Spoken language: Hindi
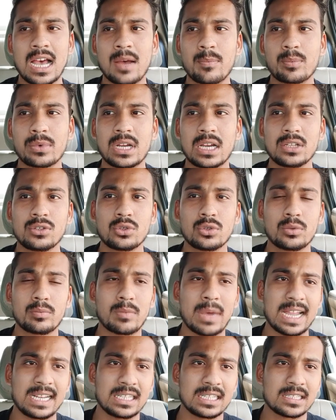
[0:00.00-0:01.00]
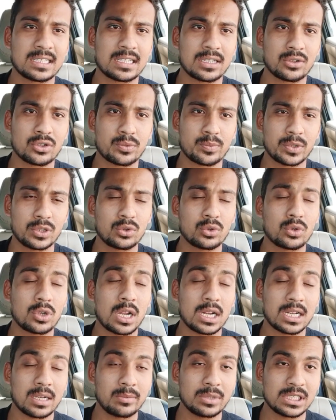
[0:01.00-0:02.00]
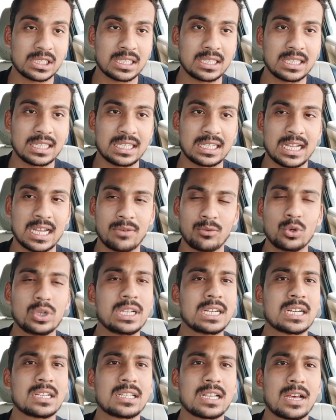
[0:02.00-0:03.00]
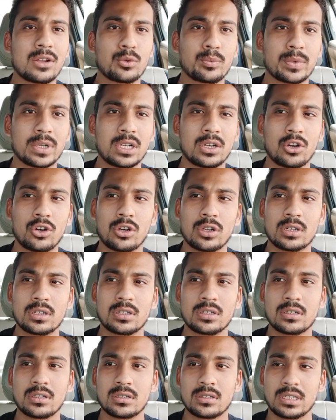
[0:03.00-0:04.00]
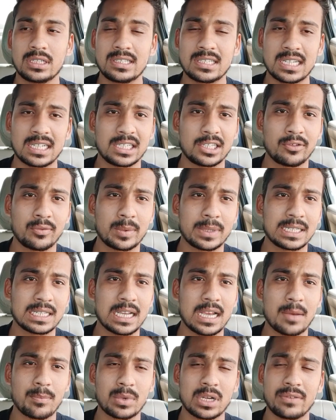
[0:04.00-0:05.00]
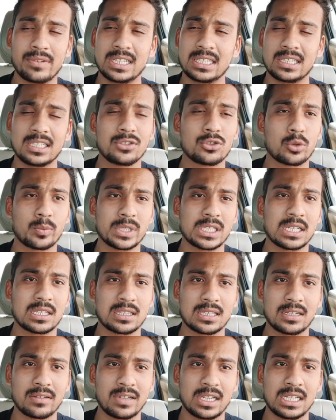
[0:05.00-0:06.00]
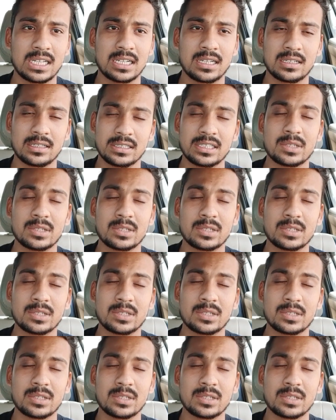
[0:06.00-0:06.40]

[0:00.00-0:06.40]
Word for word: आपका जो माइनस है उस पर जो ओला कमीशन देना है वो एक हज़ार रुपये है और इंसेंटिव बन गया आपका वही तीन सौ पिछहत्तर वाला